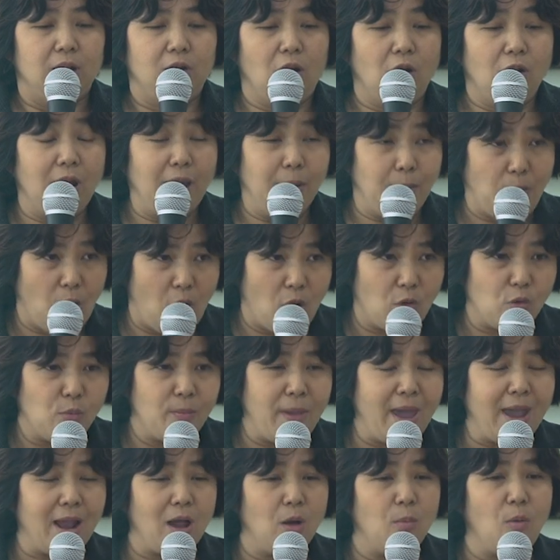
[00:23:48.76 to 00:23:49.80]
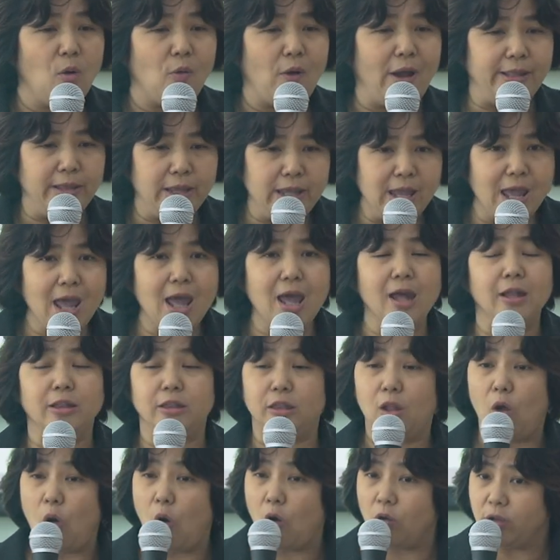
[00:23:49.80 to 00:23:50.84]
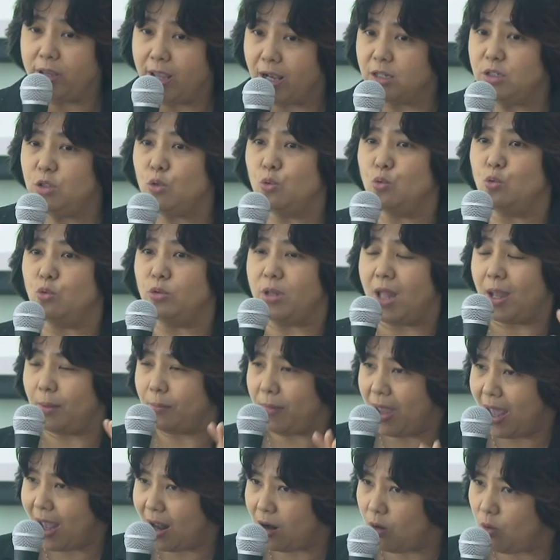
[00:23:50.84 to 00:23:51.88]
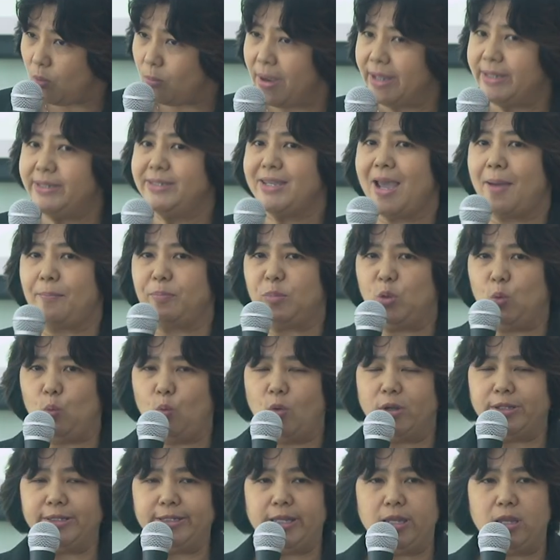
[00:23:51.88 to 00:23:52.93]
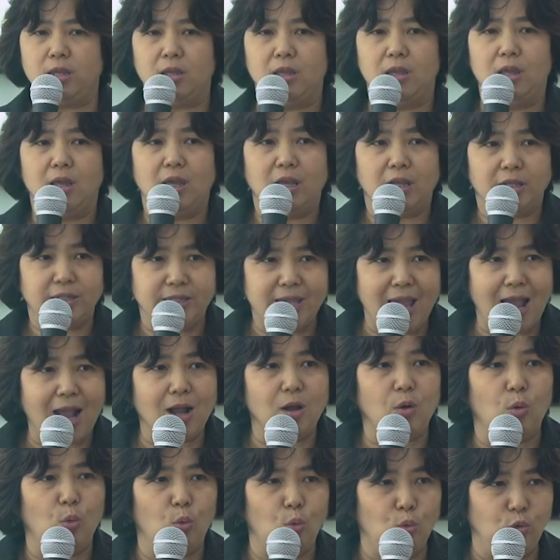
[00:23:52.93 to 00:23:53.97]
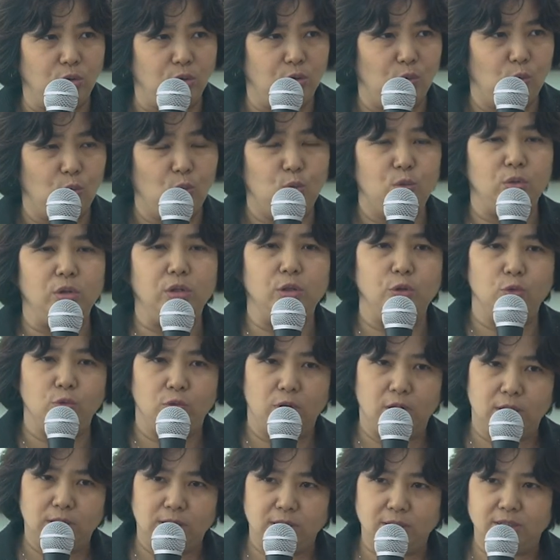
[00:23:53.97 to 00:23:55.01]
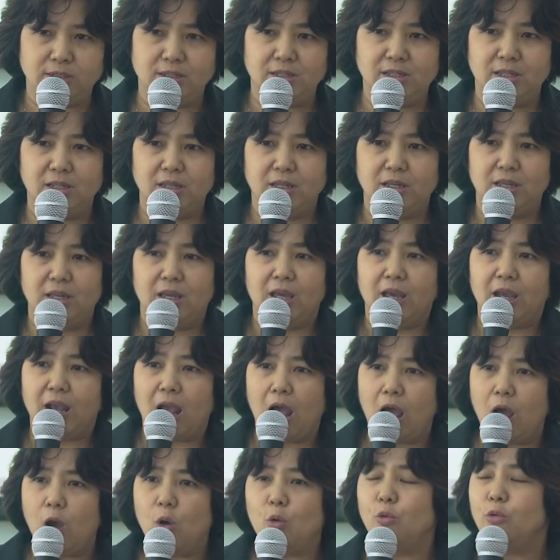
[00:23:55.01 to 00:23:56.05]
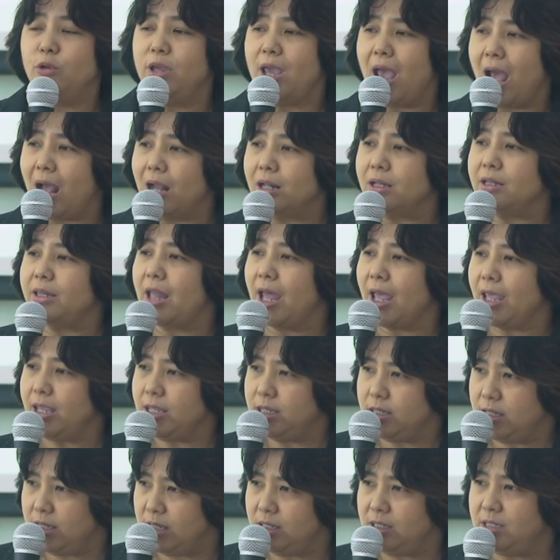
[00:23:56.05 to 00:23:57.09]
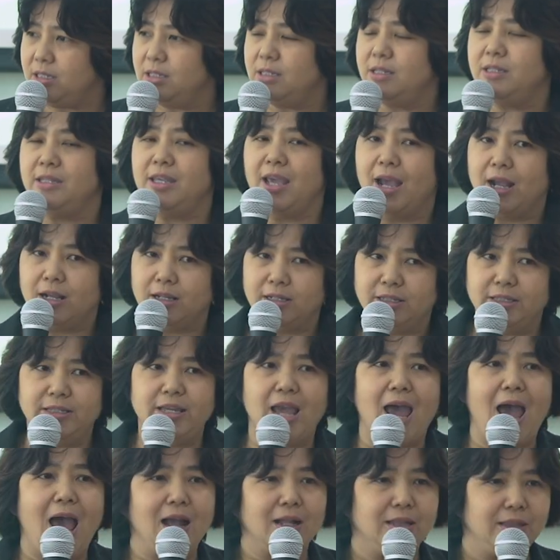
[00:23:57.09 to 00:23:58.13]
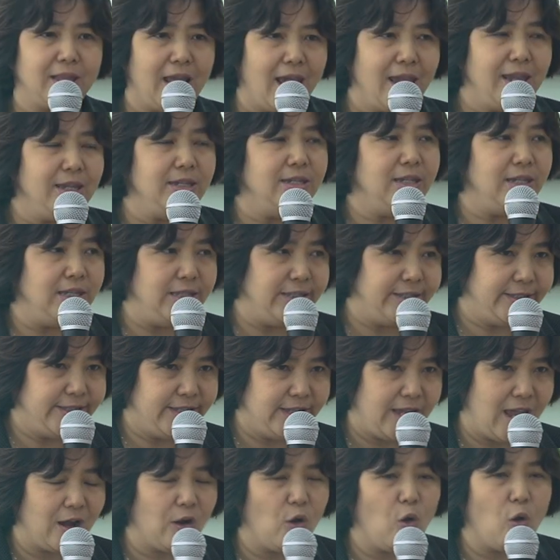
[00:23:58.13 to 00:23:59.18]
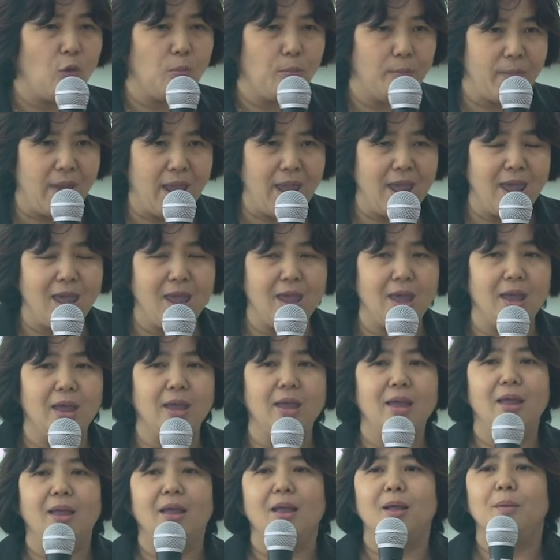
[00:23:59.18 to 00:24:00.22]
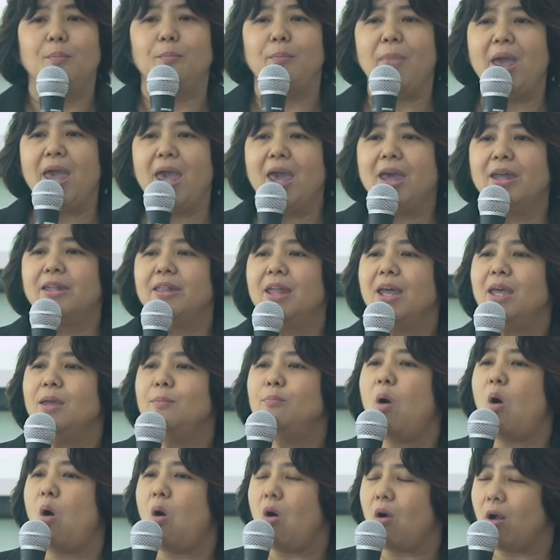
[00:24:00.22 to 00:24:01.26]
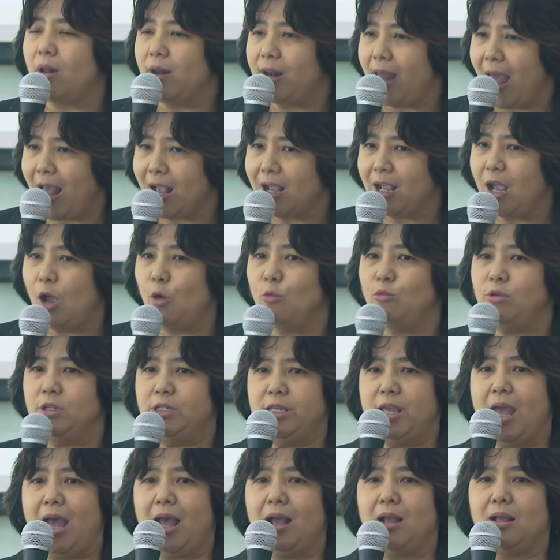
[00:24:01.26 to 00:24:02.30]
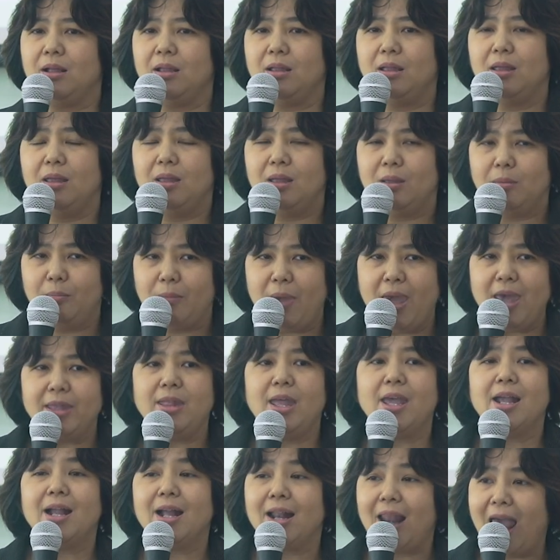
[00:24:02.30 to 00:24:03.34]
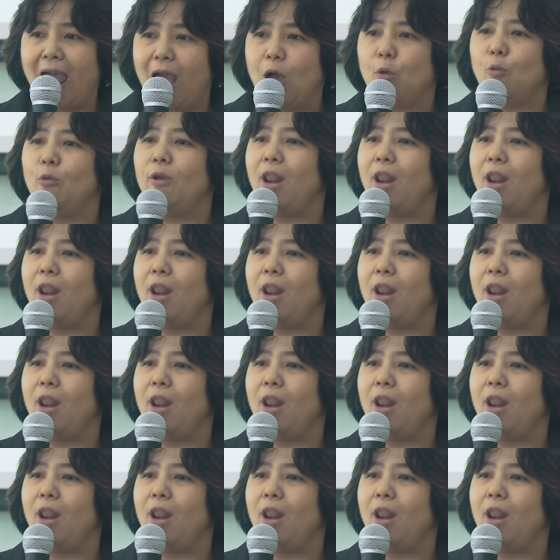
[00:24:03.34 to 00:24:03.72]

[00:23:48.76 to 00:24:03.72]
ก็เลยบอกแม่เขาบอกว่าเนี่ยน้องยังอยู่นะแม่ลองมาจับตัวสิยังอุ่นๆอยู่เลยเขายังได้ยินยังอยากได้ยินเสียงของแม่แม่ได้บอกรักเขาหรือยังแม่ได้กล่าว